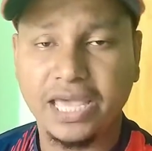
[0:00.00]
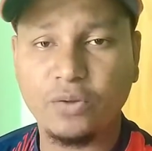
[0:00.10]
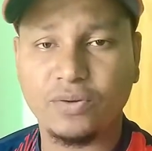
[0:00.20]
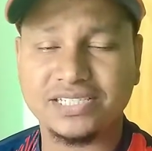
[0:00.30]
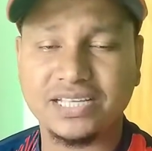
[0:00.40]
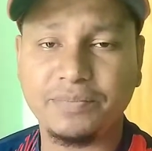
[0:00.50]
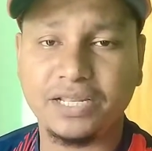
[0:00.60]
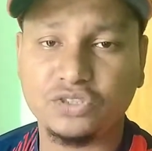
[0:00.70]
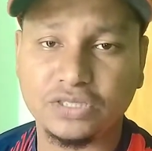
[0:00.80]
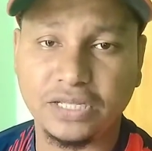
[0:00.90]
এই ওয়াচ টাইম
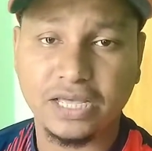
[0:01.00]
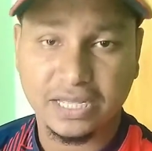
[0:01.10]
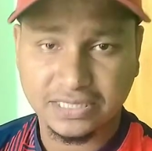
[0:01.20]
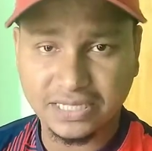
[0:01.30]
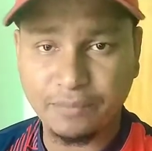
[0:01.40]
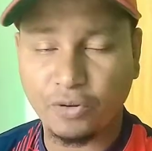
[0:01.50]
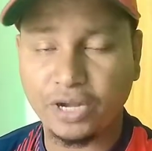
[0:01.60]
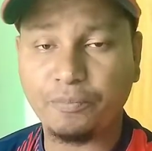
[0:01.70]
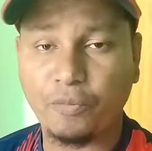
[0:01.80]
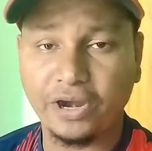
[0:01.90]
নিয়ে যদি যে
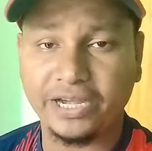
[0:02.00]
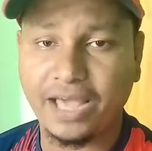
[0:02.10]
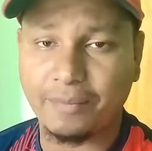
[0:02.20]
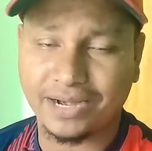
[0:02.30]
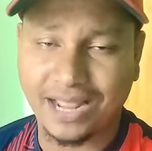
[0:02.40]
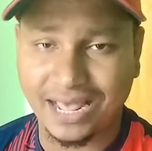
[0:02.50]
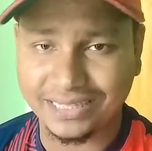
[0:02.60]
মেন পয়েন্টে আমার